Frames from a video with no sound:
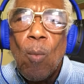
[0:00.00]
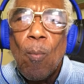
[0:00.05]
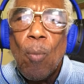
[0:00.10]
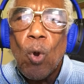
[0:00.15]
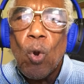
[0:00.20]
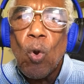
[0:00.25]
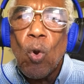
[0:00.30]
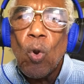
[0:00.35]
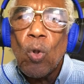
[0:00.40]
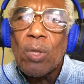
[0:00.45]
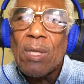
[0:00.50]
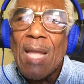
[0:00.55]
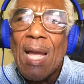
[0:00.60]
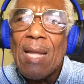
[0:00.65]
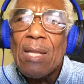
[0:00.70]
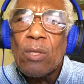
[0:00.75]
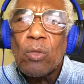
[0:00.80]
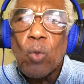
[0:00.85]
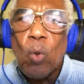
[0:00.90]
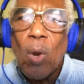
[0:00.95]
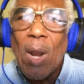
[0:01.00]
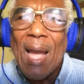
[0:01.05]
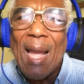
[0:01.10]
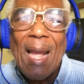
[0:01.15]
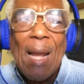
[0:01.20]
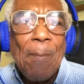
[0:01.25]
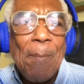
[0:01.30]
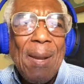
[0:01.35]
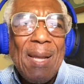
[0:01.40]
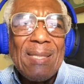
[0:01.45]
Por lo tanto, la
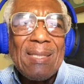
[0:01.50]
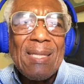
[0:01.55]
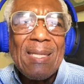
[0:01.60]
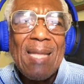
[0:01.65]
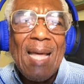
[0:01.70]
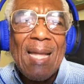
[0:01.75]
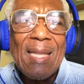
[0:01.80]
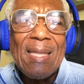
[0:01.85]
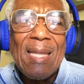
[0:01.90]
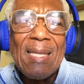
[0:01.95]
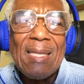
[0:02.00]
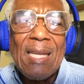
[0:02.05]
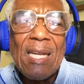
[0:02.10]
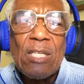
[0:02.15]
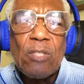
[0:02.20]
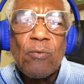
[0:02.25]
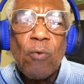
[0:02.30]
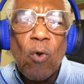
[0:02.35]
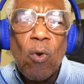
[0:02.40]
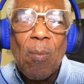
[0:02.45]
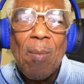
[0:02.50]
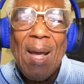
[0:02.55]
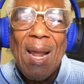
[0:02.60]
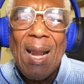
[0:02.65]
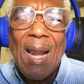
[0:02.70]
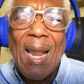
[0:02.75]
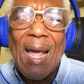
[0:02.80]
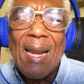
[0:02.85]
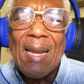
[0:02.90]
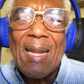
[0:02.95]
capacidad de
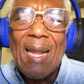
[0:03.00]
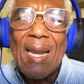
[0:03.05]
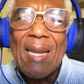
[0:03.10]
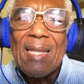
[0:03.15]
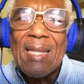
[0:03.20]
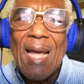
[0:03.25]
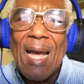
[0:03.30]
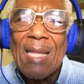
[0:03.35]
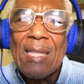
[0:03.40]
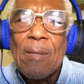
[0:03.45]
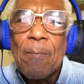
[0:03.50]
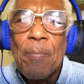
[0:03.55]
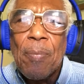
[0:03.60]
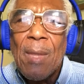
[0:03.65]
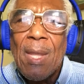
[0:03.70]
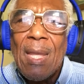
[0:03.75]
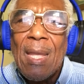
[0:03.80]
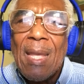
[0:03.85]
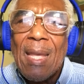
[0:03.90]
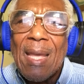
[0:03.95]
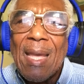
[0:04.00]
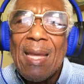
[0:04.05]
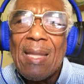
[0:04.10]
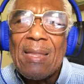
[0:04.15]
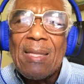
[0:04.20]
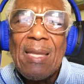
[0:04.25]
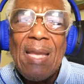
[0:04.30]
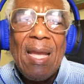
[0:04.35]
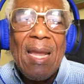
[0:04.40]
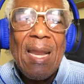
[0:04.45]
transformar la realidad que
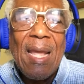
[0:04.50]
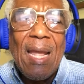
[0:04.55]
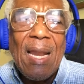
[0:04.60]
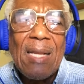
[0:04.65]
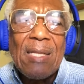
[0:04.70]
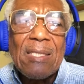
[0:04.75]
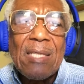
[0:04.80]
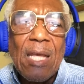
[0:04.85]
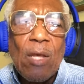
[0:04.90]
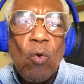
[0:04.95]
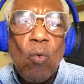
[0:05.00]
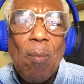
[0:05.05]
tiene el ser